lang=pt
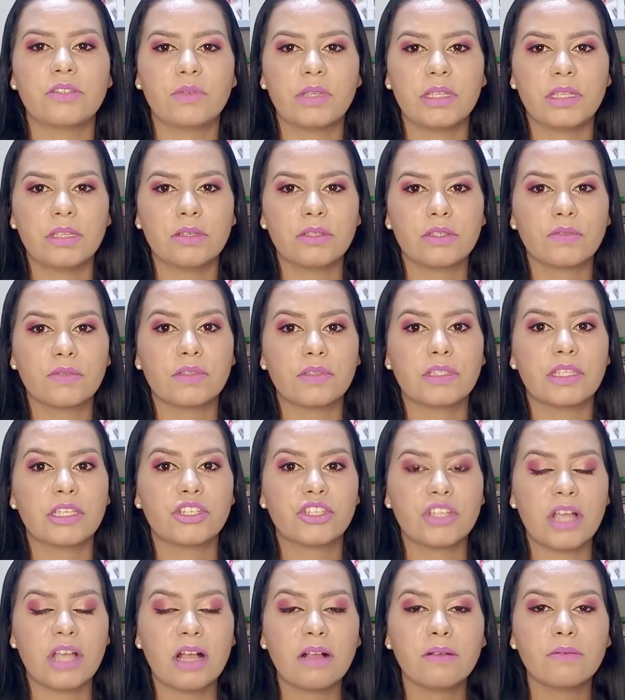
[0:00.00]
adquirir, se você
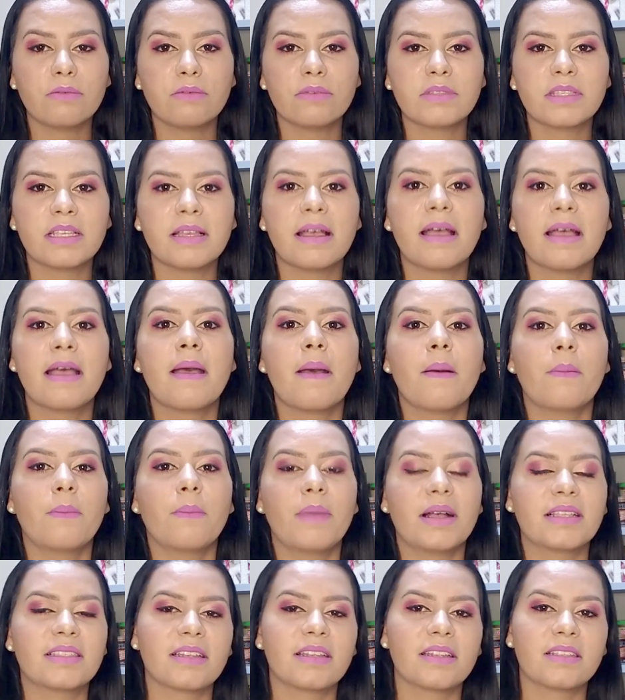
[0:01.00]
já usa
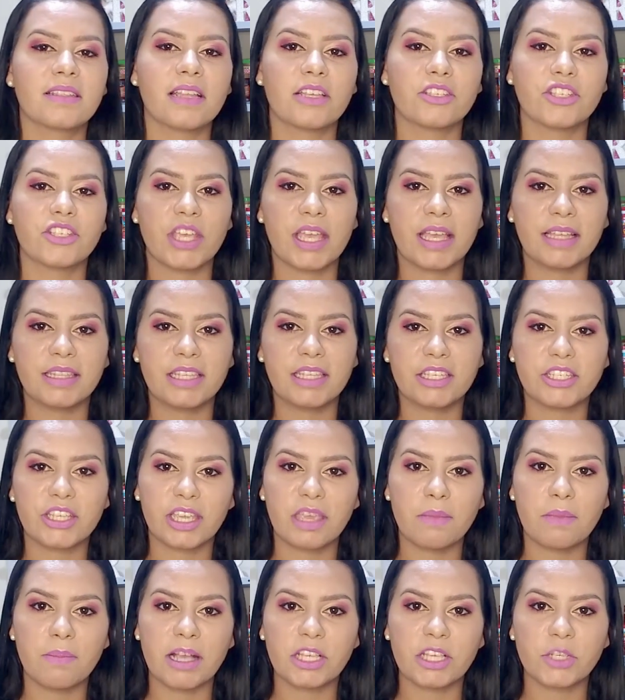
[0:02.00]
máscaras da G Hair, deixa
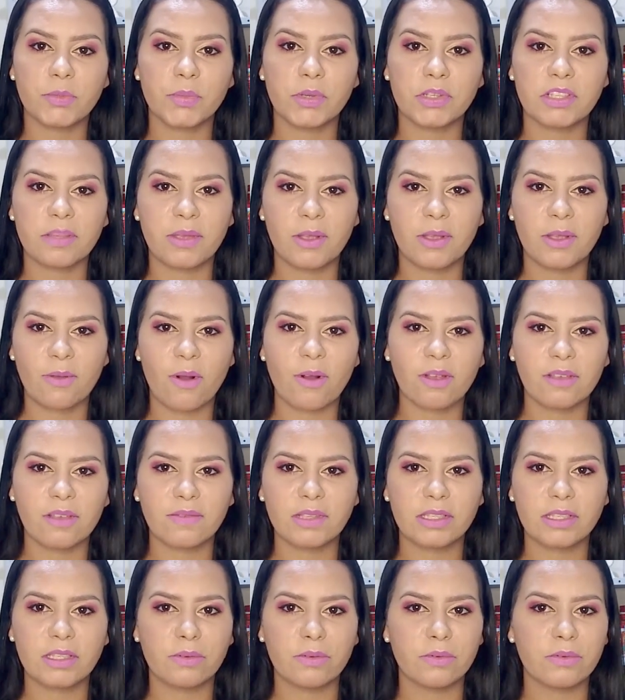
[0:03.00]
aqui embaixo para eu saber qual que
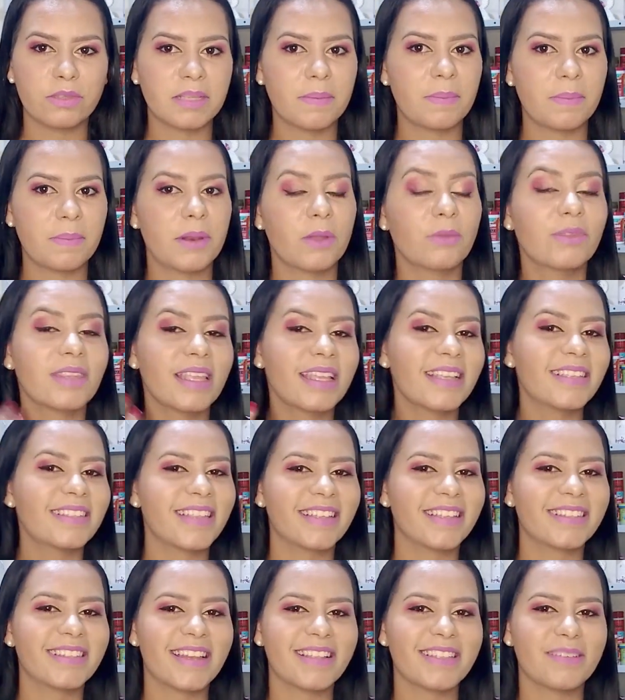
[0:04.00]
você usa, para eu
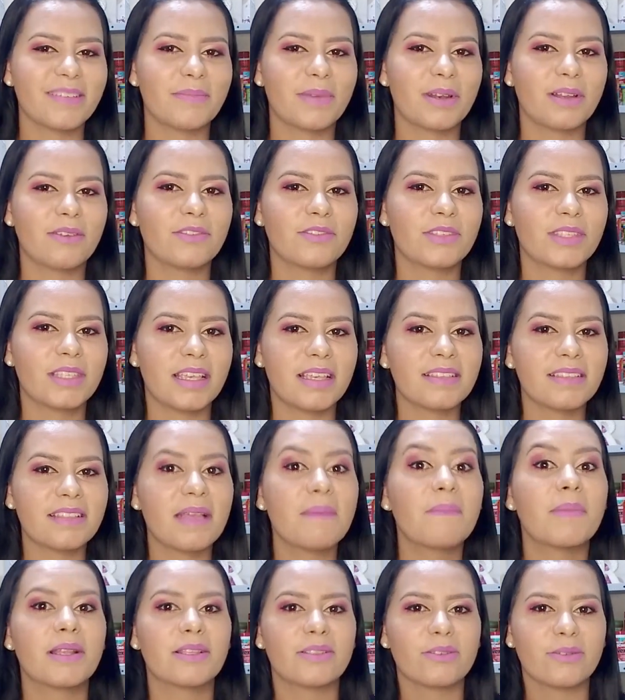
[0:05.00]
tentar trazer para vocês,
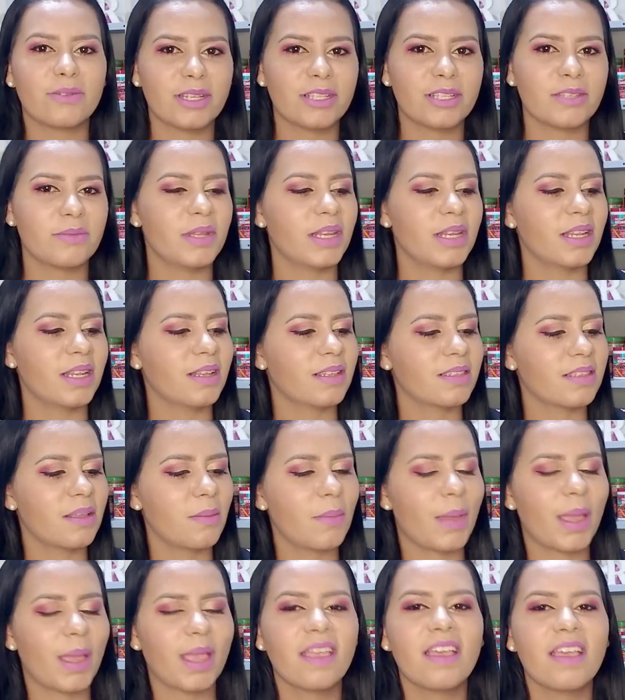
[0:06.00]
né, para as outras meninas
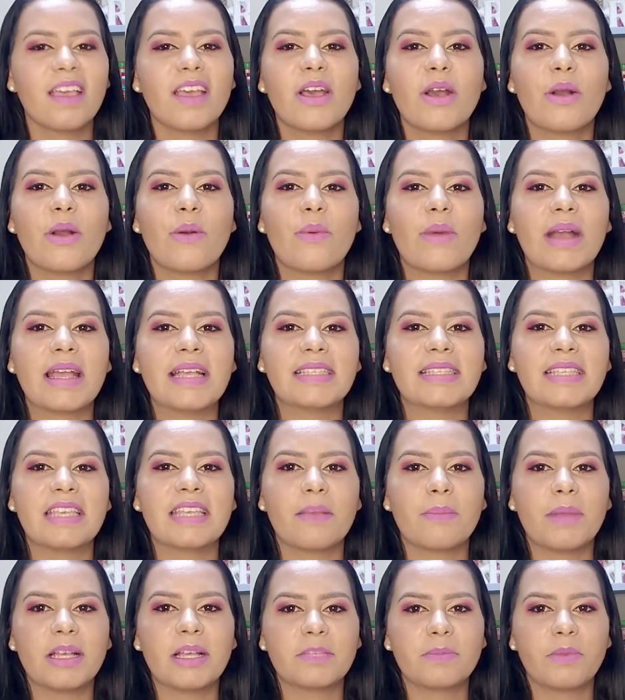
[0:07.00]
também uma
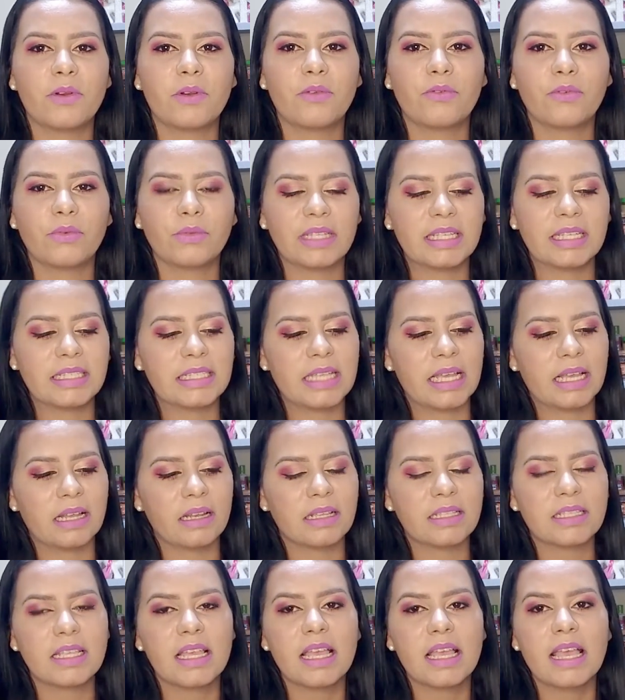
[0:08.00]
resenha mais profunda
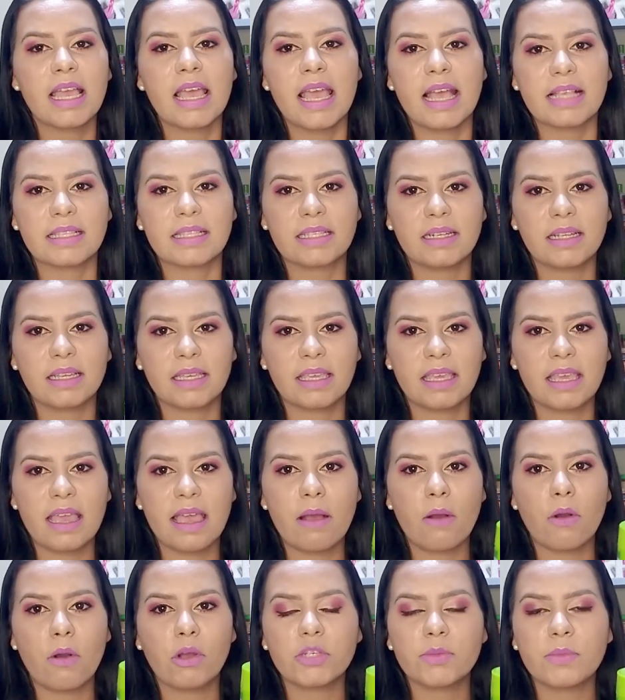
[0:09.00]
delas. Essa daqui
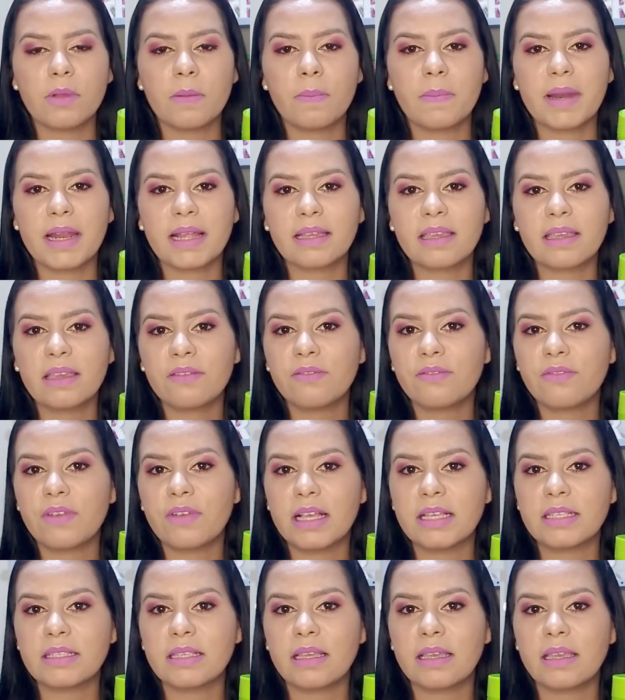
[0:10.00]
é ótima para quem
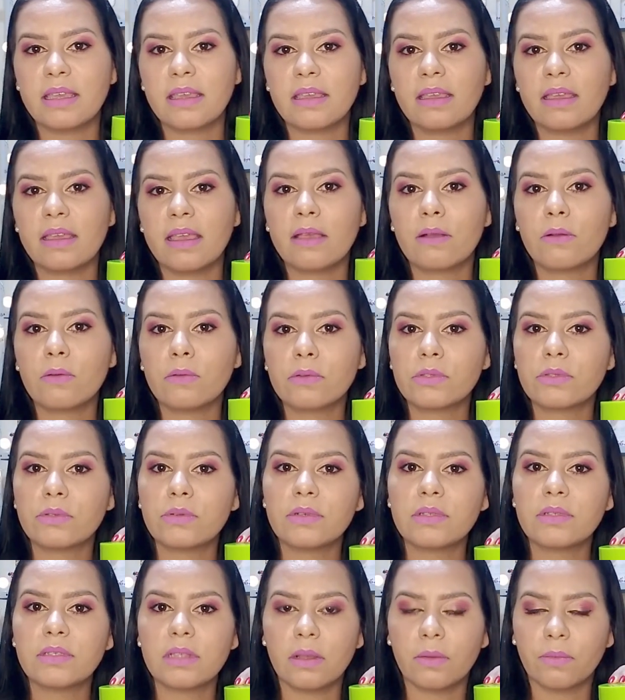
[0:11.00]
faz aí
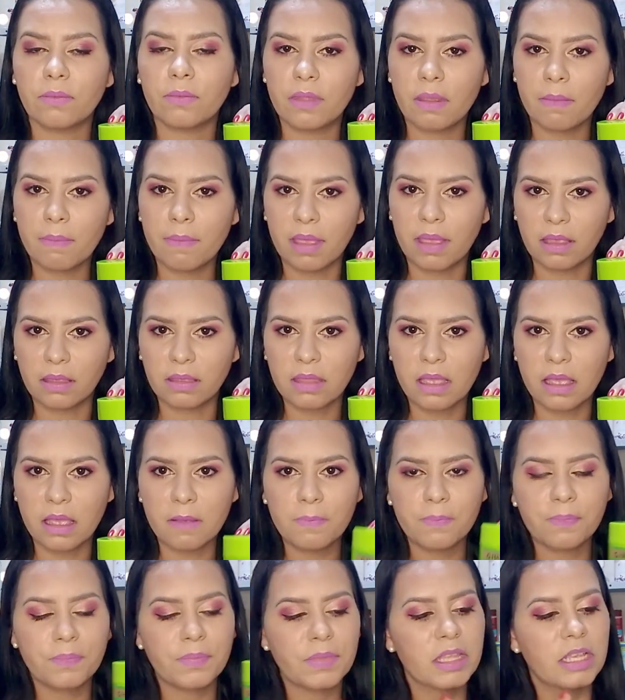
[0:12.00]
reconstrução também,
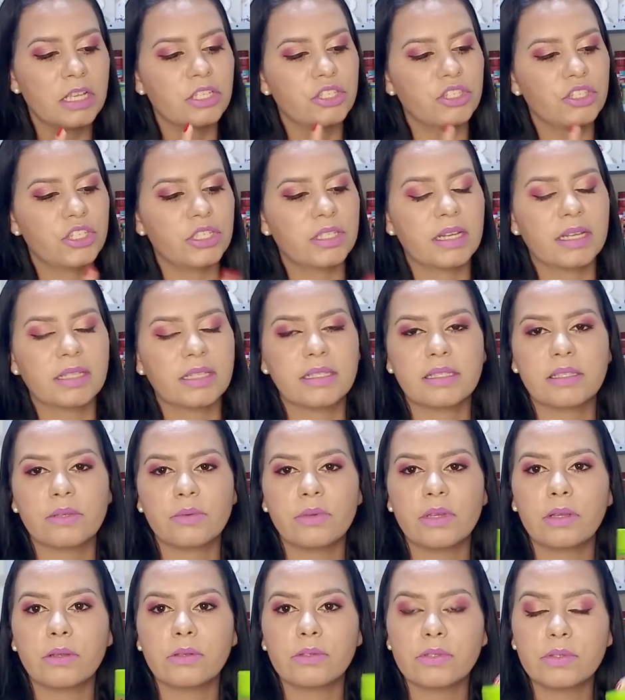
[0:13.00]
tá? De
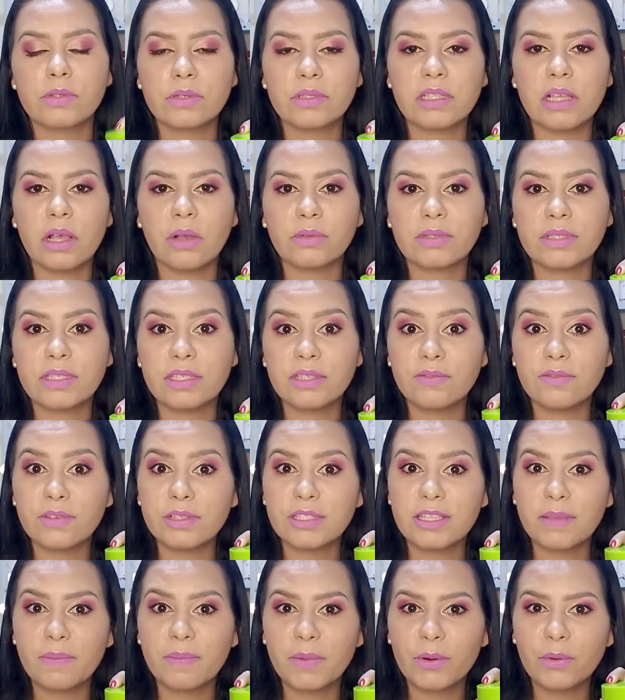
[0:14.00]
hidratação e reconstrução. Se
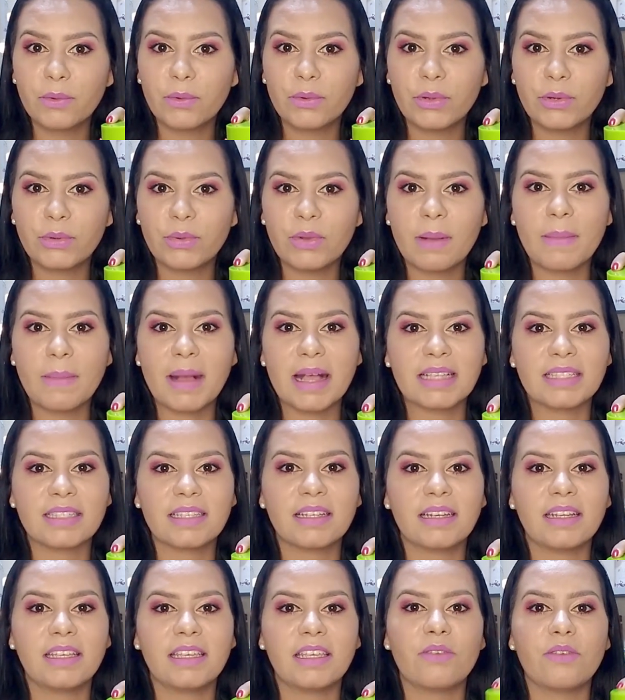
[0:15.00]
você procura uma
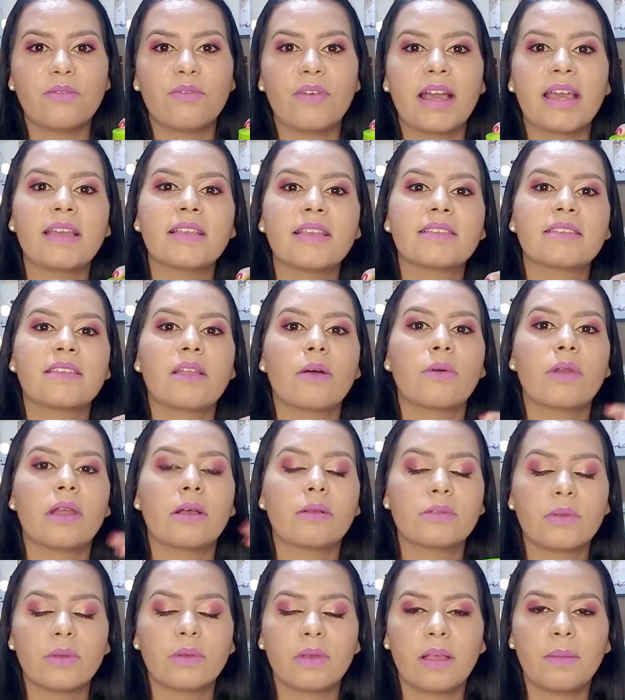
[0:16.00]
máscara aí que vai
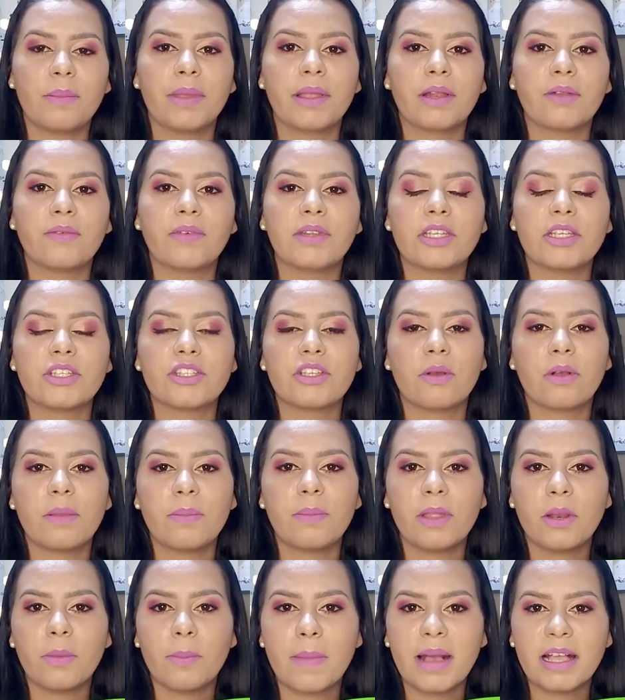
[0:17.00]
restaurar o seu cabelo, vai deixar o
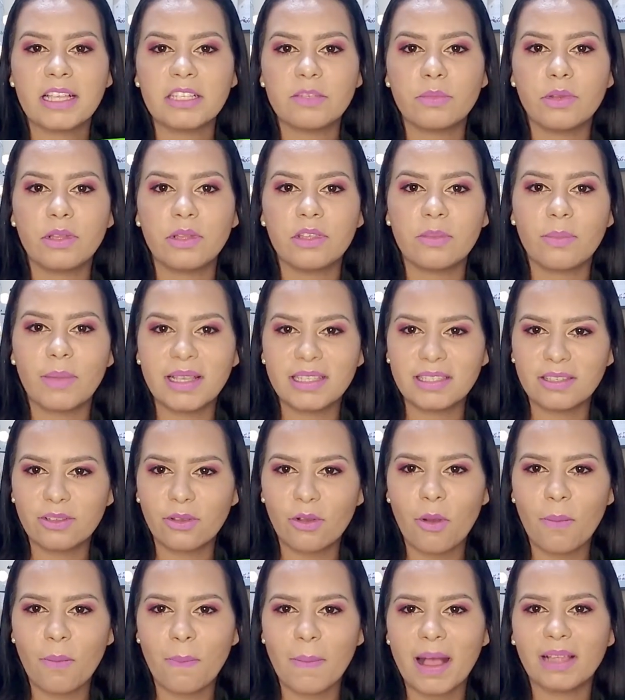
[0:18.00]
cabelo mais bonito, mais
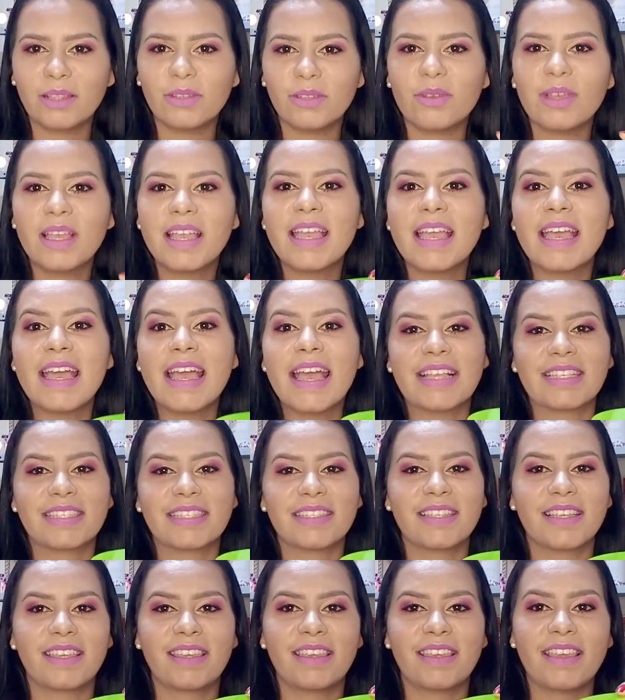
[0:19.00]
encorpado,
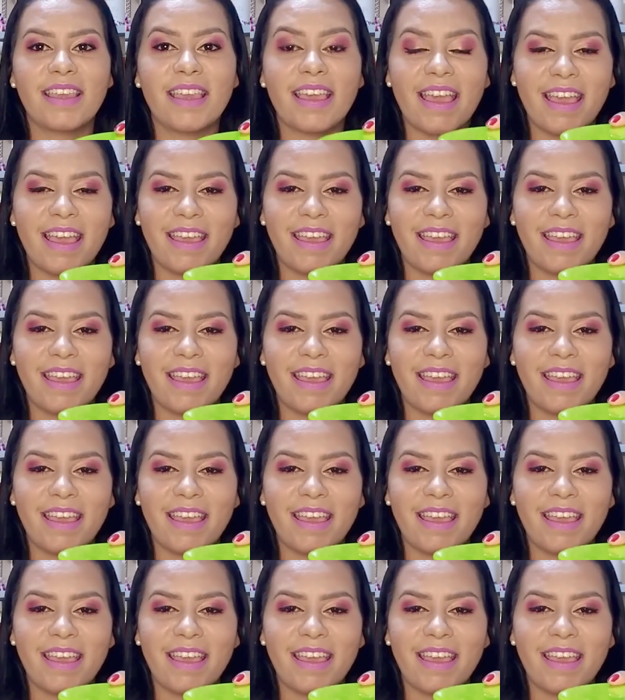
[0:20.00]
isso daqui